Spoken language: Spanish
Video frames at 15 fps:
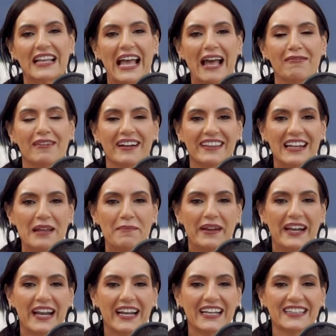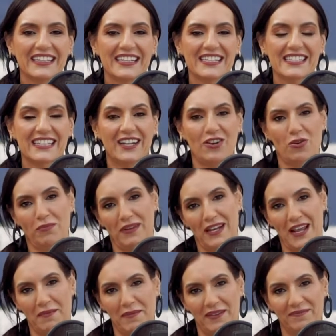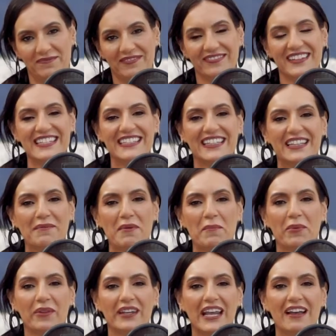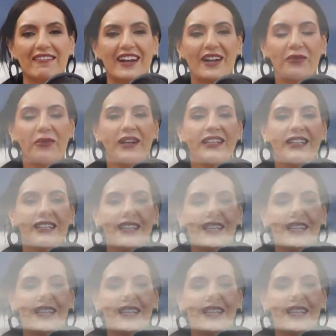Hablar de la manera que tienes de no mirarme. De esa también podría hablar durante